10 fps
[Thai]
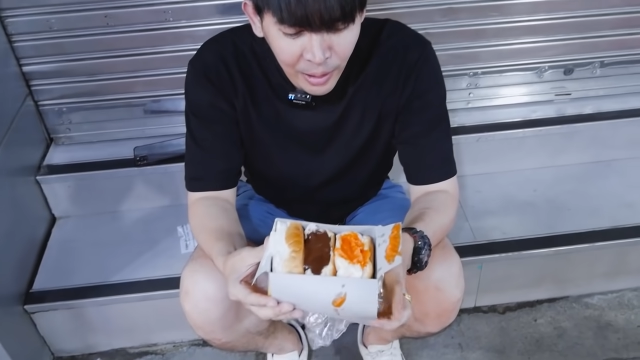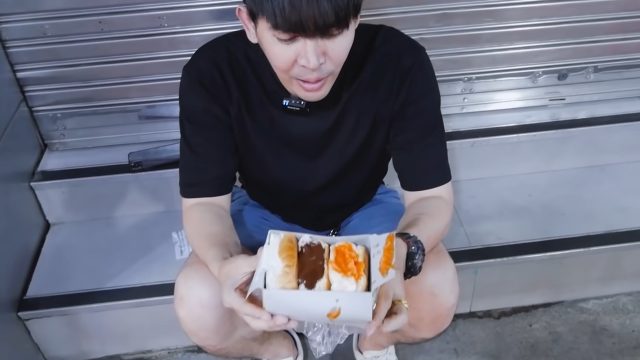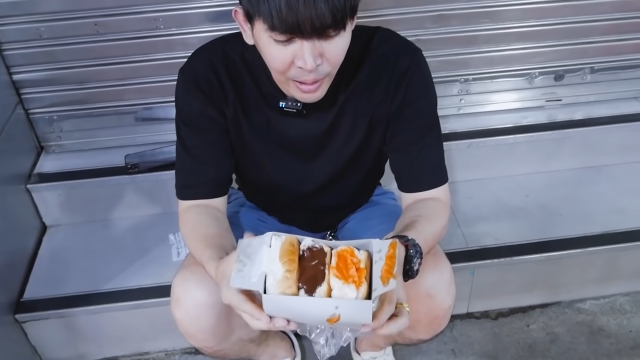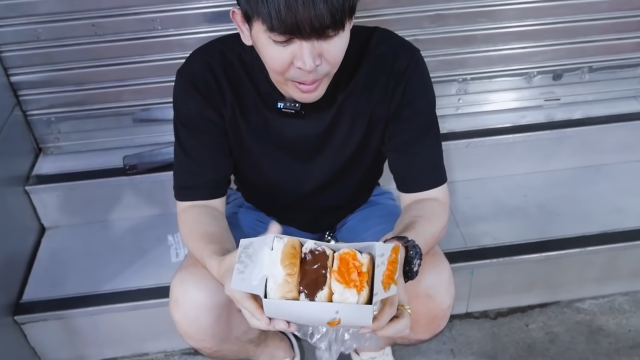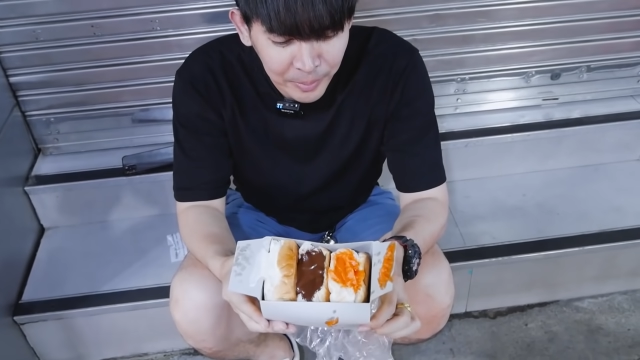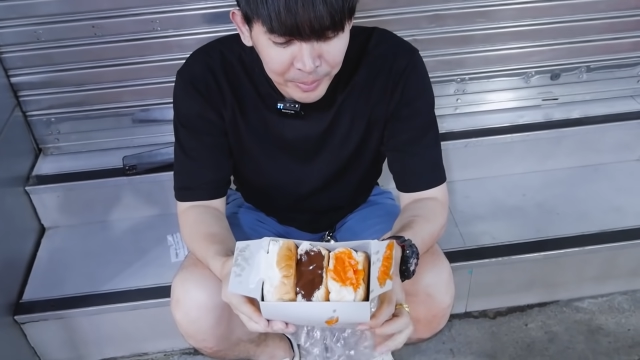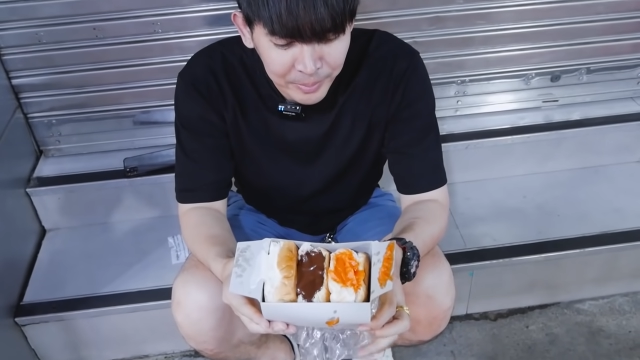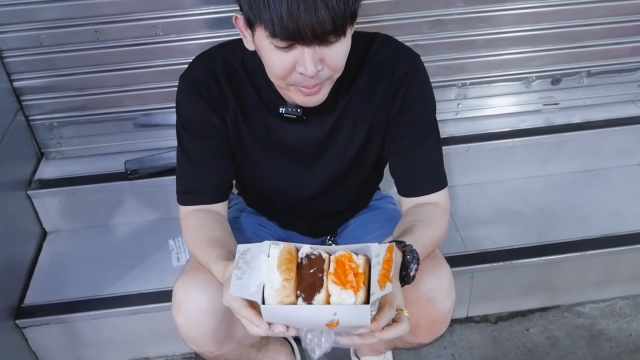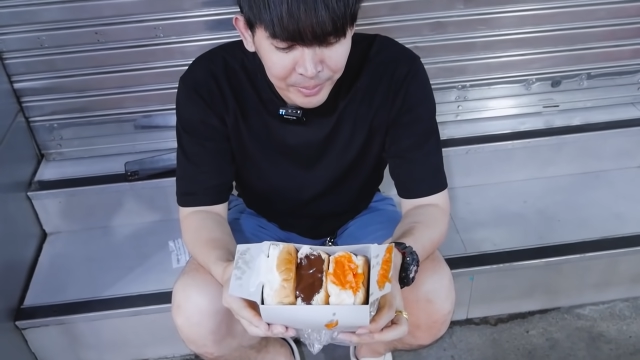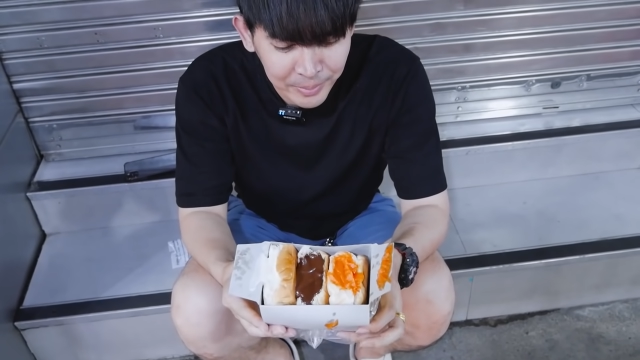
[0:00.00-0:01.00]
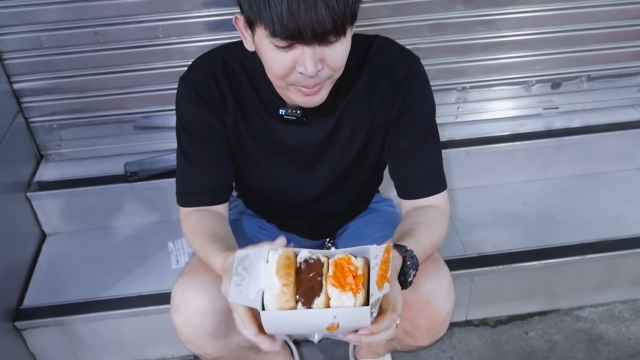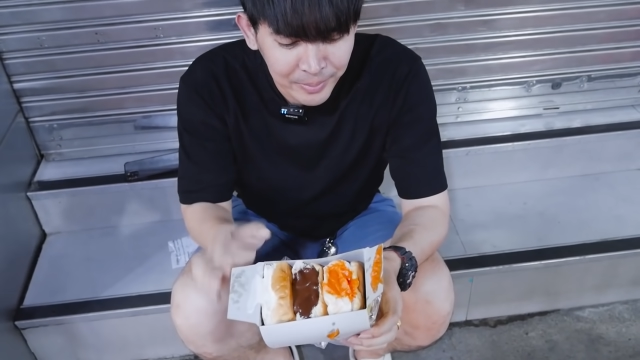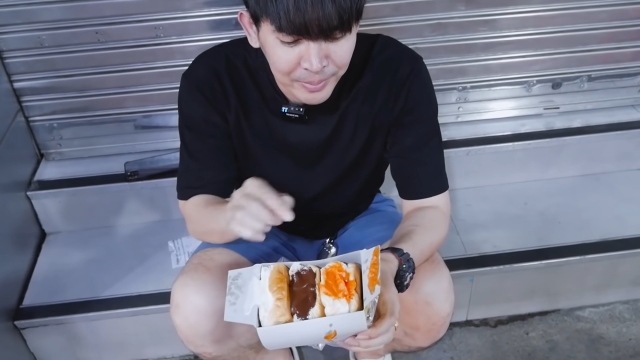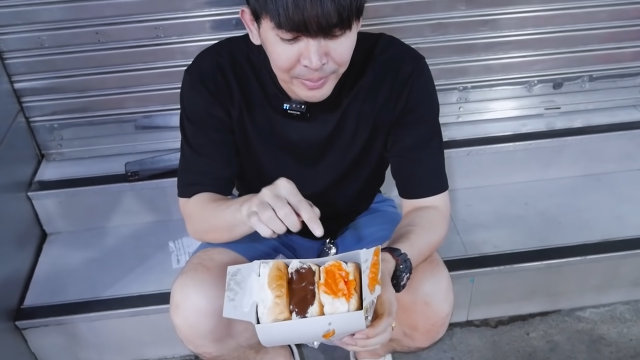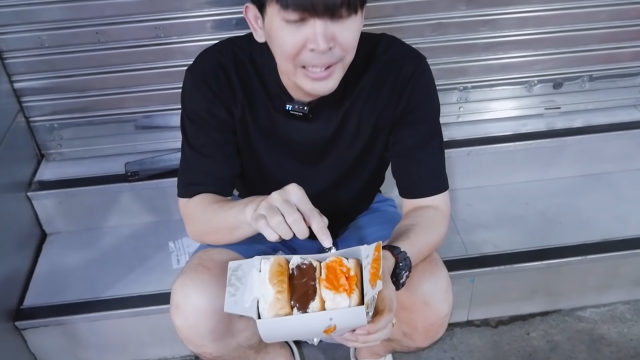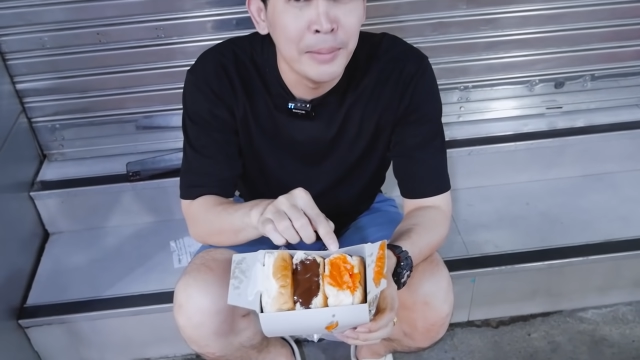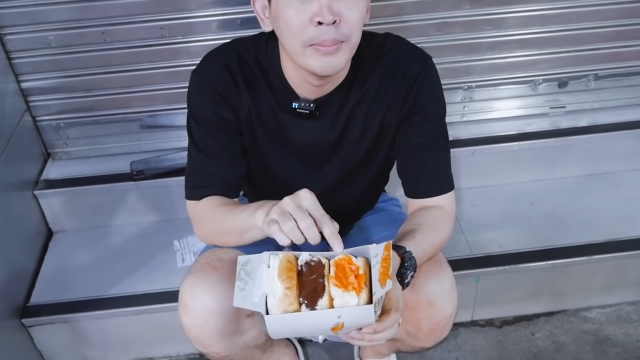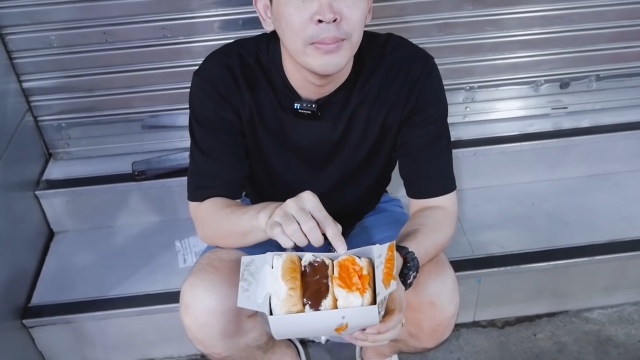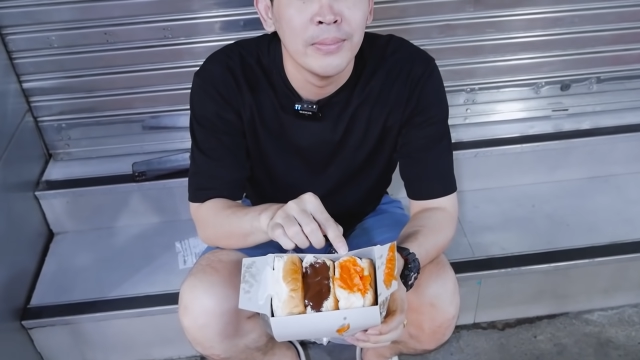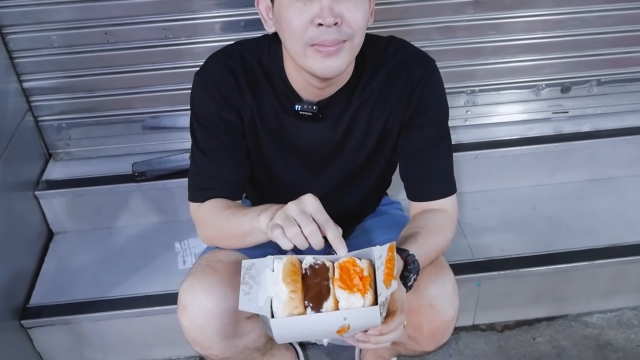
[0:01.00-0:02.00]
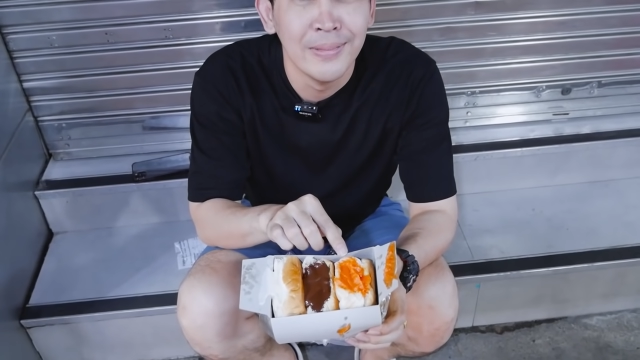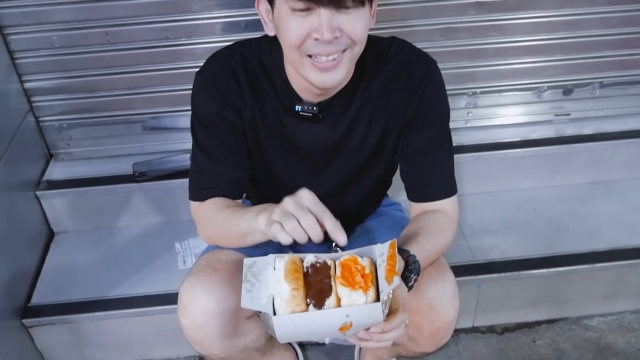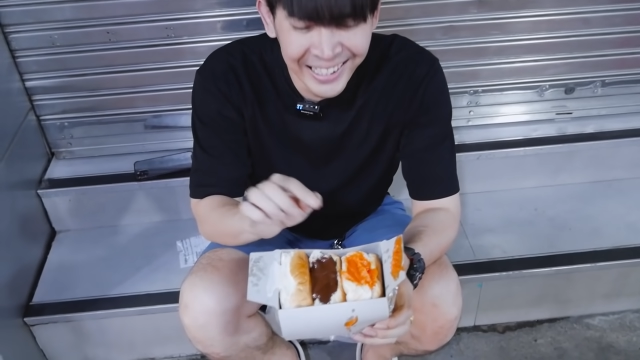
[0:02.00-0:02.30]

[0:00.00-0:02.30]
ไปแล้วนะครับผมทุกคนใช้งบประมาณไปทั้งห